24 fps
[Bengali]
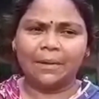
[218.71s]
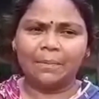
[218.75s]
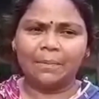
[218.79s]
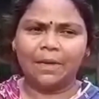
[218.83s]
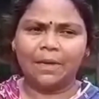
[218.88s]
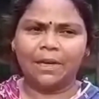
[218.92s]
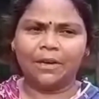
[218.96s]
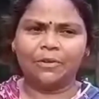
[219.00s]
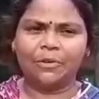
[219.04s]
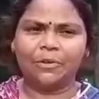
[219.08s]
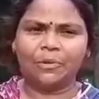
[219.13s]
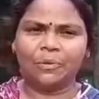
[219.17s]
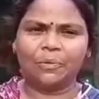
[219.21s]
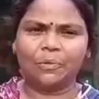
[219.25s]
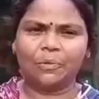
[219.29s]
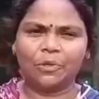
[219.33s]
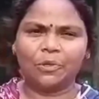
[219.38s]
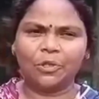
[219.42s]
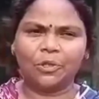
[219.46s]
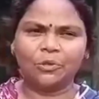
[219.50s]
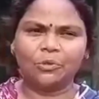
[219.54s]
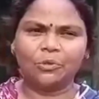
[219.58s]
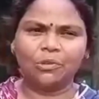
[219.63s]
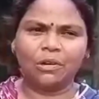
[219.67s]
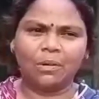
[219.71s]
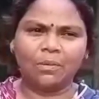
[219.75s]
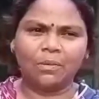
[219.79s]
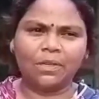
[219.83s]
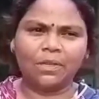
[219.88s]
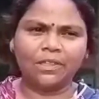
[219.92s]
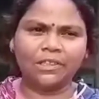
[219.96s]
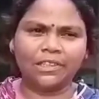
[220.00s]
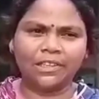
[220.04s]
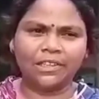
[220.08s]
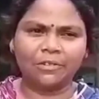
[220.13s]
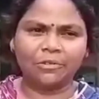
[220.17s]
এম এ করবো কিন্তু আমি
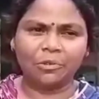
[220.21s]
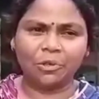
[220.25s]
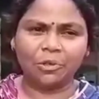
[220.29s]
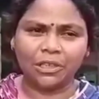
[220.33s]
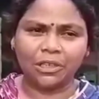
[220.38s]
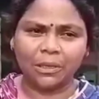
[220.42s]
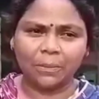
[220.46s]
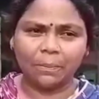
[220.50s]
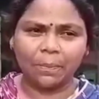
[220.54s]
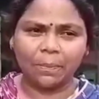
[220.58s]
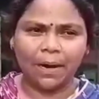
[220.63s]
যে করতে